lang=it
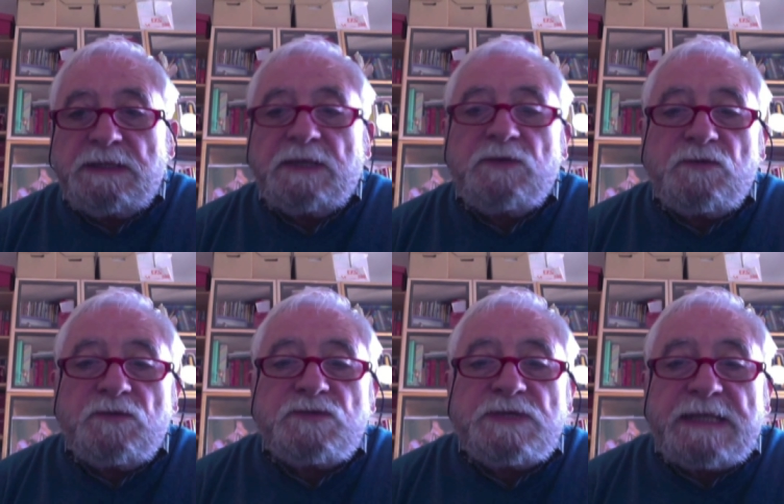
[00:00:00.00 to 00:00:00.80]
la
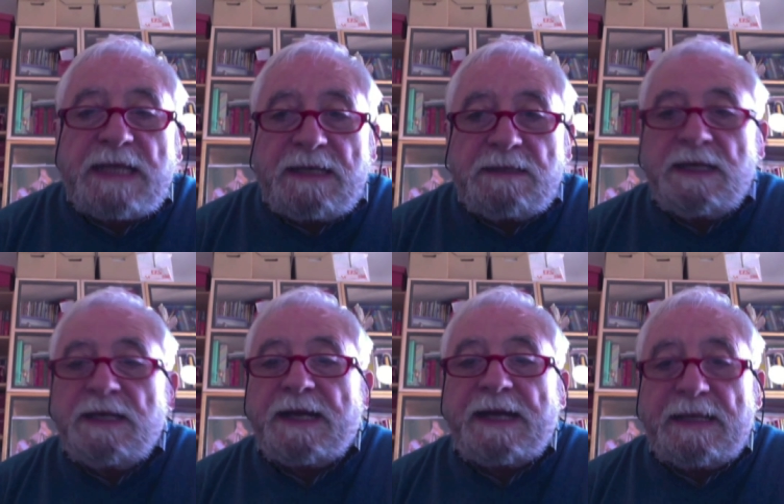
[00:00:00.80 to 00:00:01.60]
curiosità dei
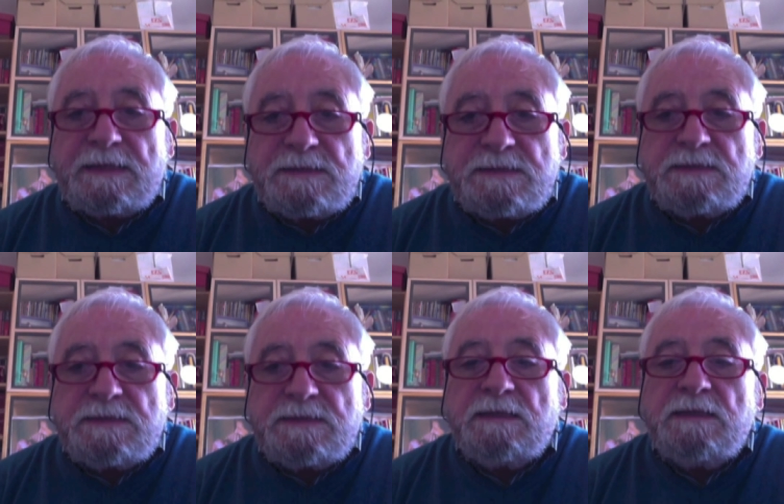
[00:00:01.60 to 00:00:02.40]
ragazzi,